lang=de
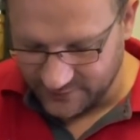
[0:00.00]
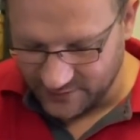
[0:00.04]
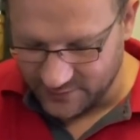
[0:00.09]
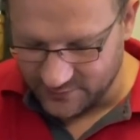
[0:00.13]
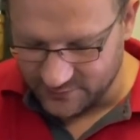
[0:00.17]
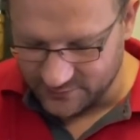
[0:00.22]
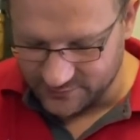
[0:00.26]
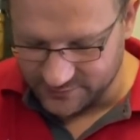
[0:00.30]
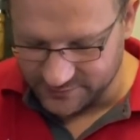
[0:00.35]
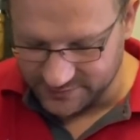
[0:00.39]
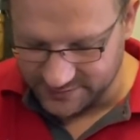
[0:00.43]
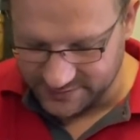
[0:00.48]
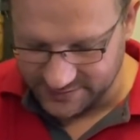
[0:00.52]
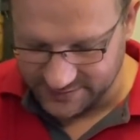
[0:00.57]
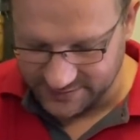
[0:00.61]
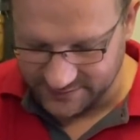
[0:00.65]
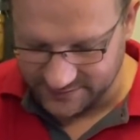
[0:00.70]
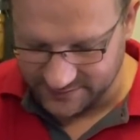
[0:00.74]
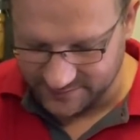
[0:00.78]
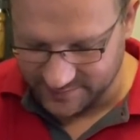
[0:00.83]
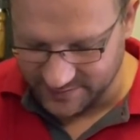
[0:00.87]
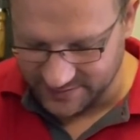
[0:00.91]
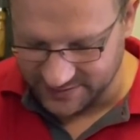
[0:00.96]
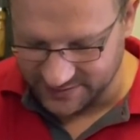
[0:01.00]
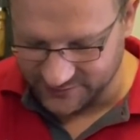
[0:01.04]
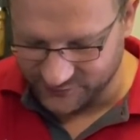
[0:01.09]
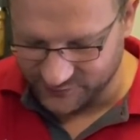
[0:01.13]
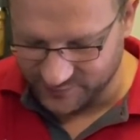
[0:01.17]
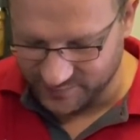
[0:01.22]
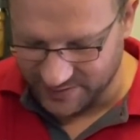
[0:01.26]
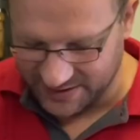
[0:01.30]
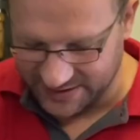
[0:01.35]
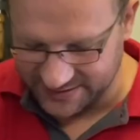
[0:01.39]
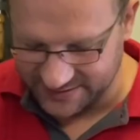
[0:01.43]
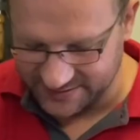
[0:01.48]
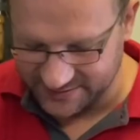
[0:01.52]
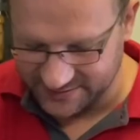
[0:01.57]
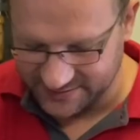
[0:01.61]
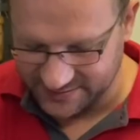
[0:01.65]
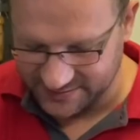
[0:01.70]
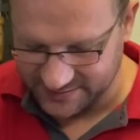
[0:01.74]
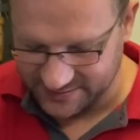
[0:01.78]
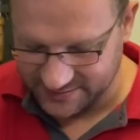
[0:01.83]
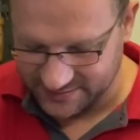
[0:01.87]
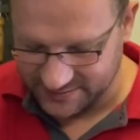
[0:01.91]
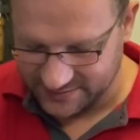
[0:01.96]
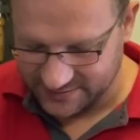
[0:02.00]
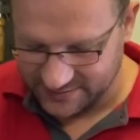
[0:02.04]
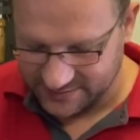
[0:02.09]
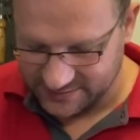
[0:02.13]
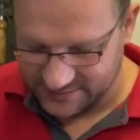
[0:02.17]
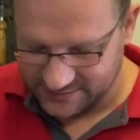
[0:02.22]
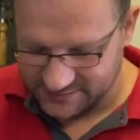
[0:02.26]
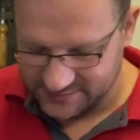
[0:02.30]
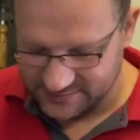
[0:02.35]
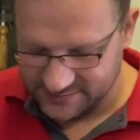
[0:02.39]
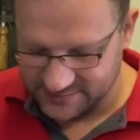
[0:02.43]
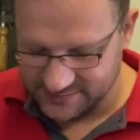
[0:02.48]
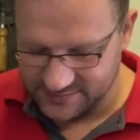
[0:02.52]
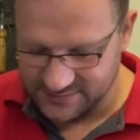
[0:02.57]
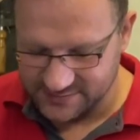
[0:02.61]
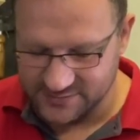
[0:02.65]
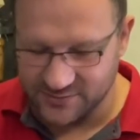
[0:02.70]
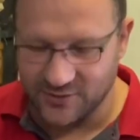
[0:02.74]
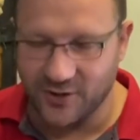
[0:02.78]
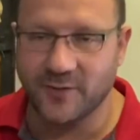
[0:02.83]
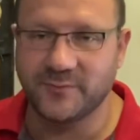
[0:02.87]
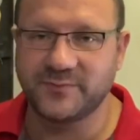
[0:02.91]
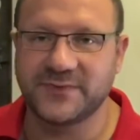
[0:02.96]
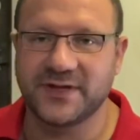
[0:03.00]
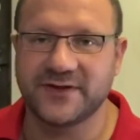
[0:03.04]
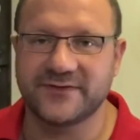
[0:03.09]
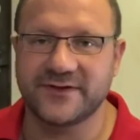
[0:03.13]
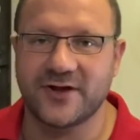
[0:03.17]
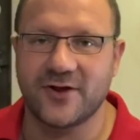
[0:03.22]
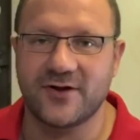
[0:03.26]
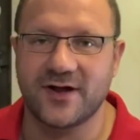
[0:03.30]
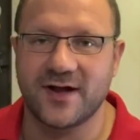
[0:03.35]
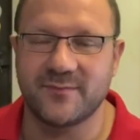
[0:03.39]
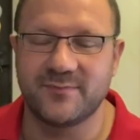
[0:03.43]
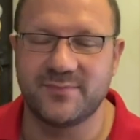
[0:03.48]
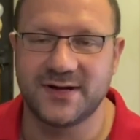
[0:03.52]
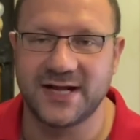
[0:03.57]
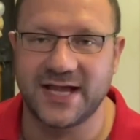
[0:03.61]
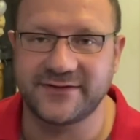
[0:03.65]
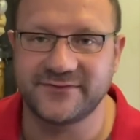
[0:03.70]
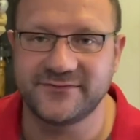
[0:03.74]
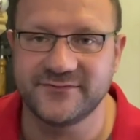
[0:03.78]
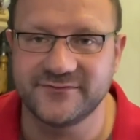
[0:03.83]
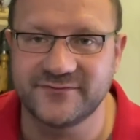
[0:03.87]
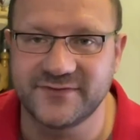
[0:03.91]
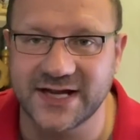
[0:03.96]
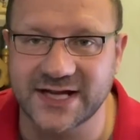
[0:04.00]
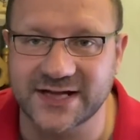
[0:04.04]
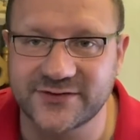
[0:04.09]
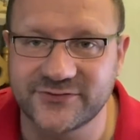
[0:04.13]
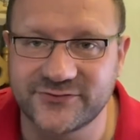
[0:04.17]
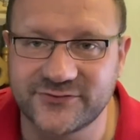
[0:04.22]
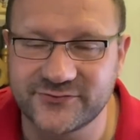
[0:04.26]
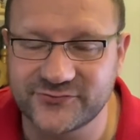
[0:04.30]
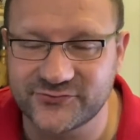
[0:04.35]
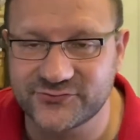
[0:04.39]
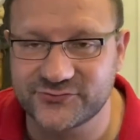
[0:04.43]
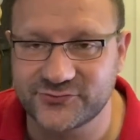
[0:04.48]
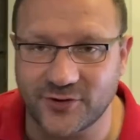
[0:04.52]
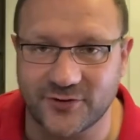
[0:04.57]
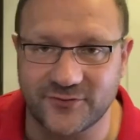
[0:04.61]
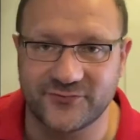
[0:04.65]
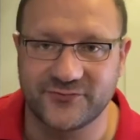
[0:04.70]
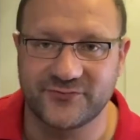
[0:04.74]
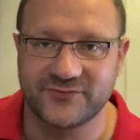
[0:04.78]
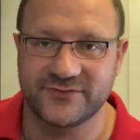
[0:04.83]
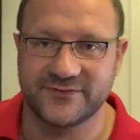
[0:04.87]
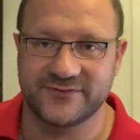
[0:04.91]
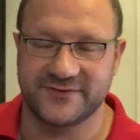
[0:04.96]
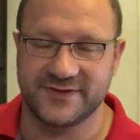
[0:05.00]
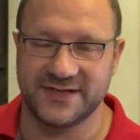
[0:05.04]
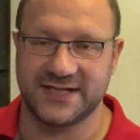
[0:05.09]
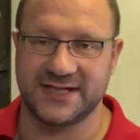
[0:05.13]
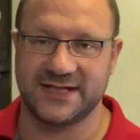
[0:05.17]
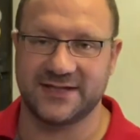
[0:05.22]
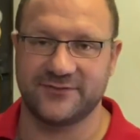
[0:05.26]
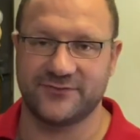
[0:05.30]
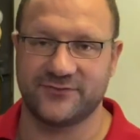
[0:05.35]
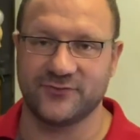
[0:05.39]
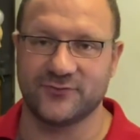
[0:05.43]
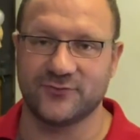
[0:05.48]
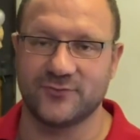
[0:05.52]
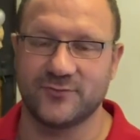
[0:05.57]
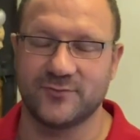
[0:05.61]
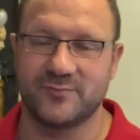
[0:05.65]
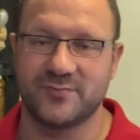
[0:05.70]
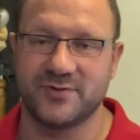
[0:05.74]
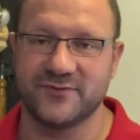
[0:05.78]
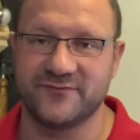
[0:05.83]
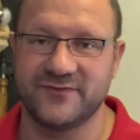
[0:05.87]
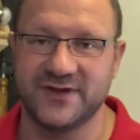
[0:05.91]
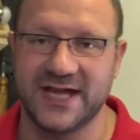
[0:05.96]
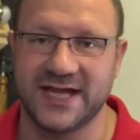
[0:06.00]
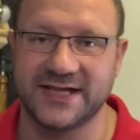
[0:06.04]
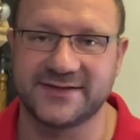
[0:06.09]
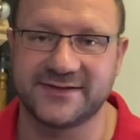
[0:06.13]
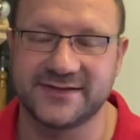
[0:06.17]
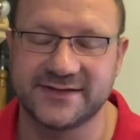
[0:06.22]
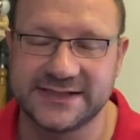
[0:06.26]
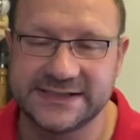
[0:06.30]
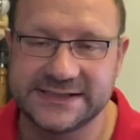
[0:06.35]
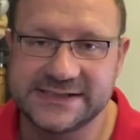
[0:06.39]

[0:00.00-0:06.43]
Und ich bin gespannt, äh, ob das auch am Plattenwerkstoff sich so bewährt.